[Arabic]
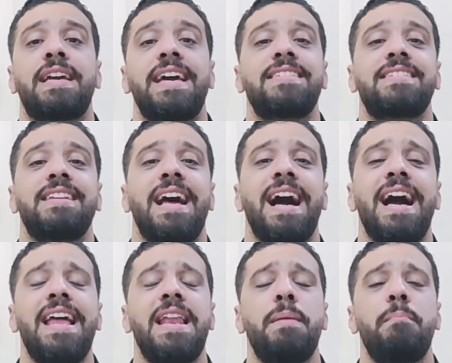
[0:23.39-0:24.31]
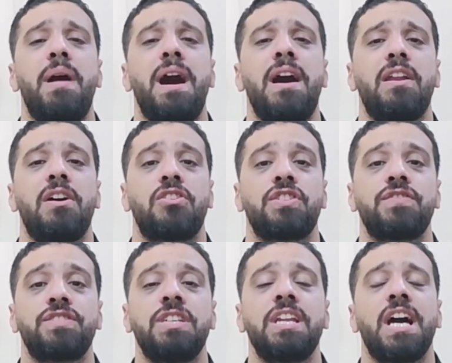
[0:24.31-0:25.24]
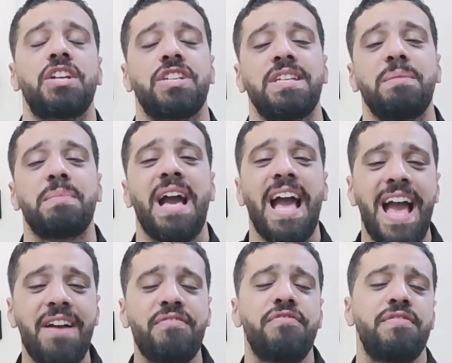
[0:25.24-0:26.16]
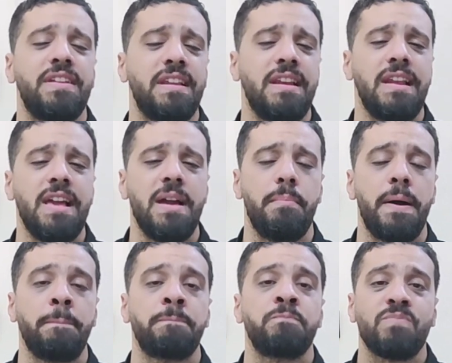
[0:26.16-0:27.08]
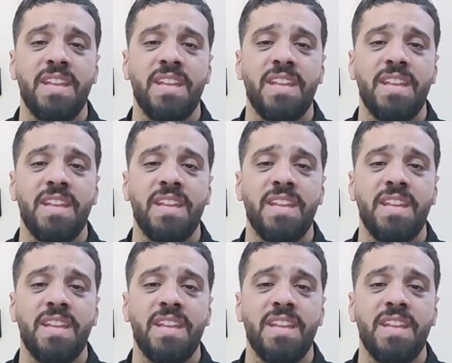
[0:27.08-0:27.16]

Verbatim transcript: كاس العالم مع الارجنتين عشان يبقى قفل اللعبه